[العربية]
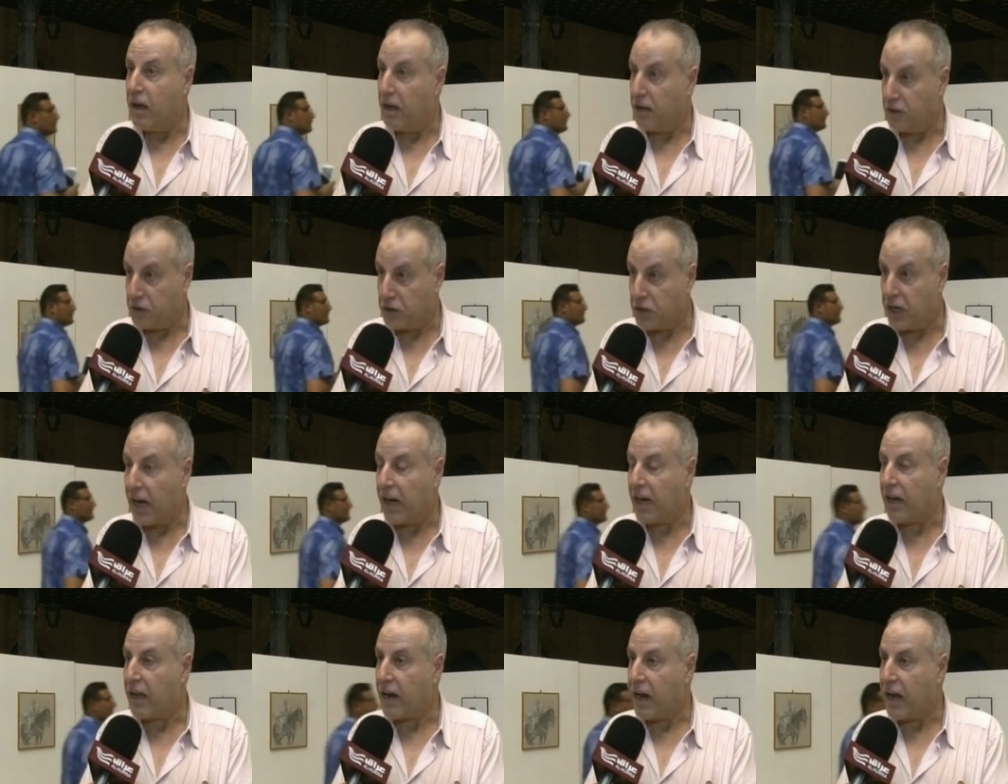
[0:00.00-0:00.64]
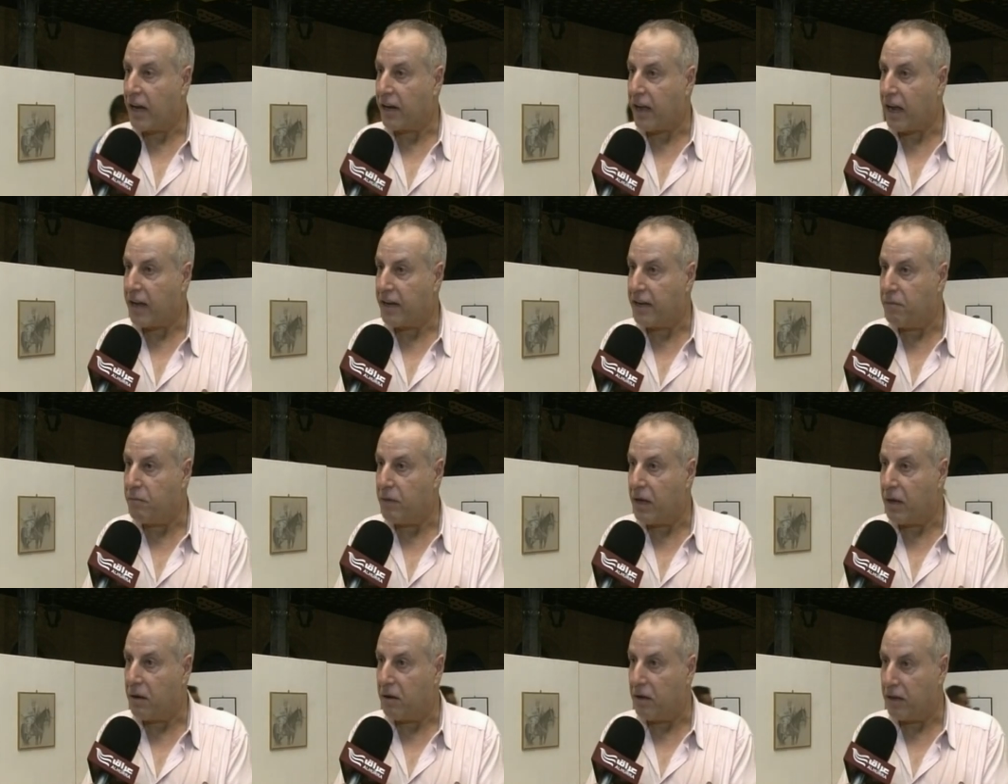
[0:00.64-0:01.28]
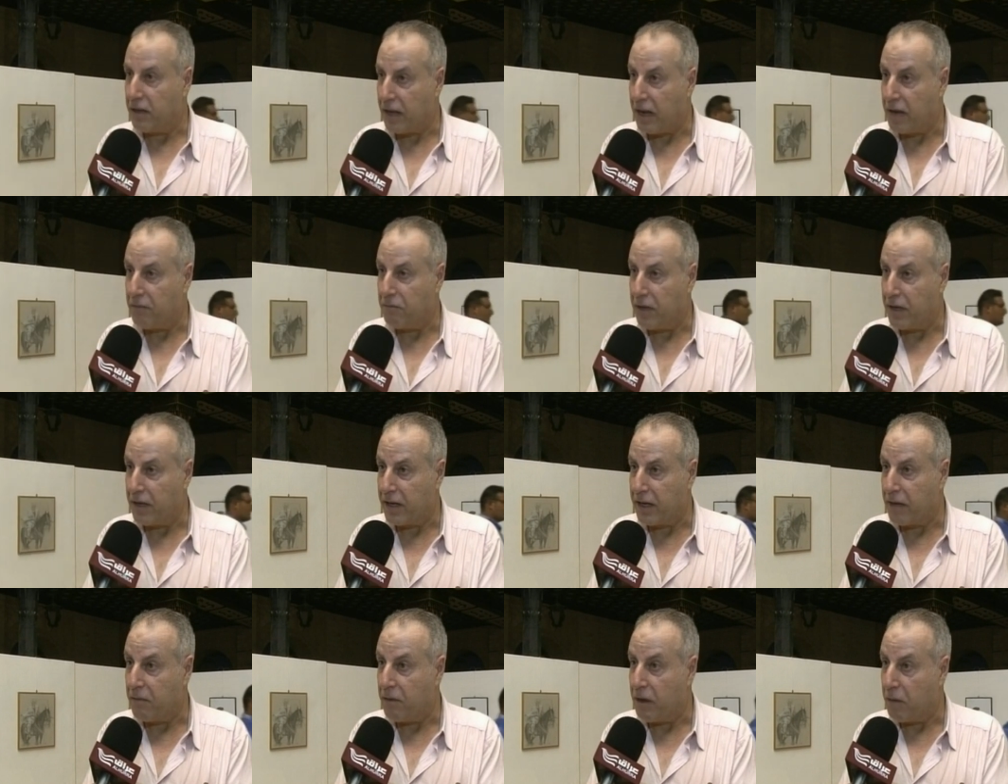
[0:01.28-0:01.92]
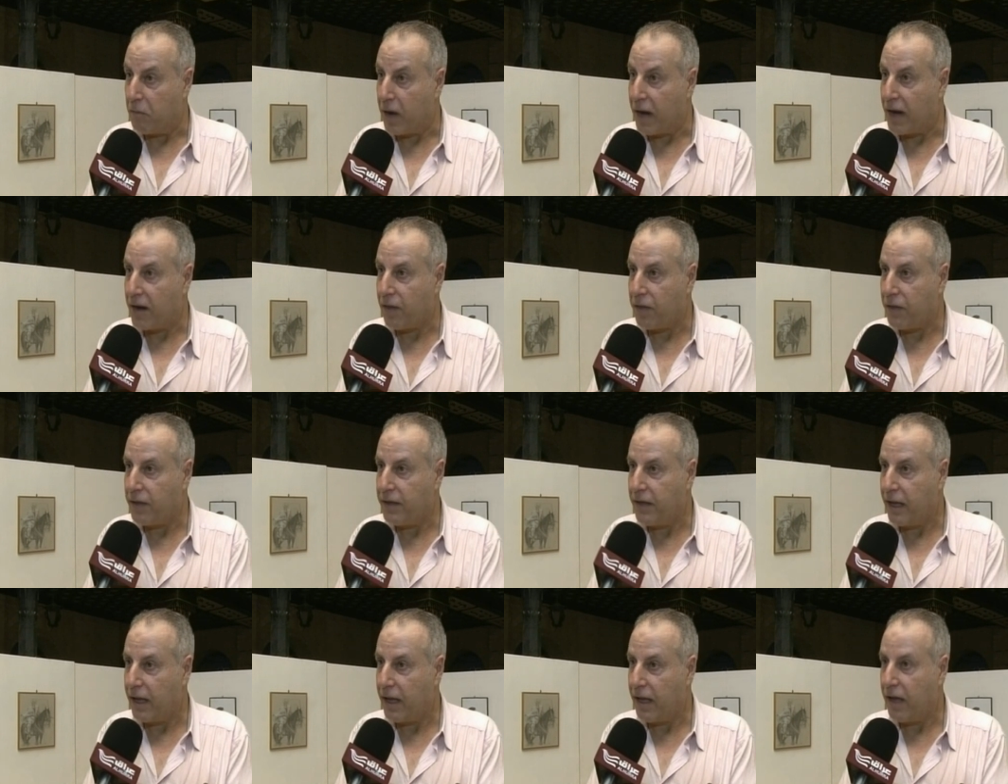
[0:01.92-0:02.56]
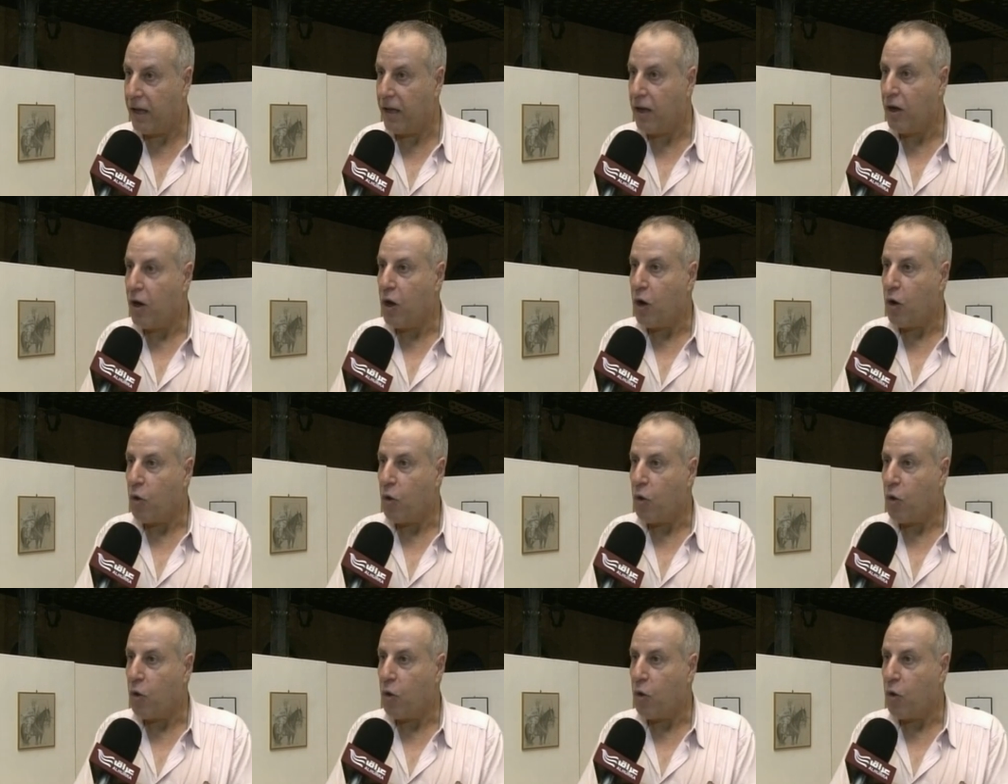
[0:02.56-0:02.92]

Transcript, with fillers: ان شاء الله راح نقدم له نقيم له معرض هنا